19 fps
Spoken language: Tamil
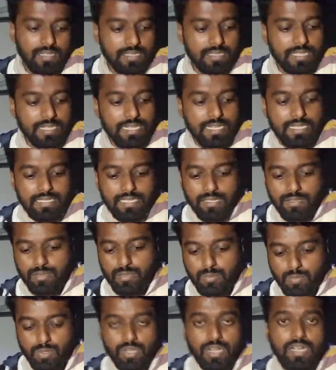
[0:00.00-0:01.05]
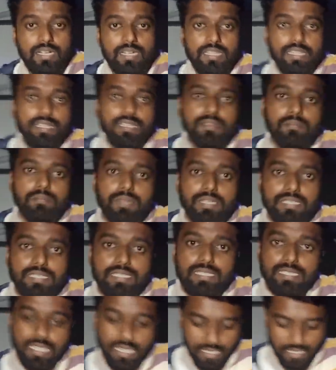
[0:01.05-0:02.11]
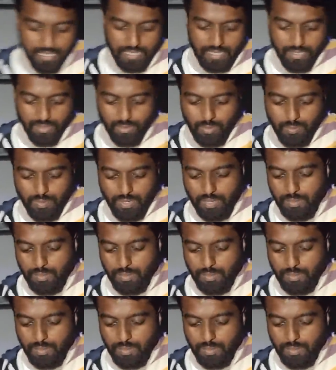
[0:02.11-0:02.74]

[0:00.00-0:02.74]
செகண்ட் ஏசியில் வந்து முன்னாடி பெட்ஷீட் தலைகாணிலாம்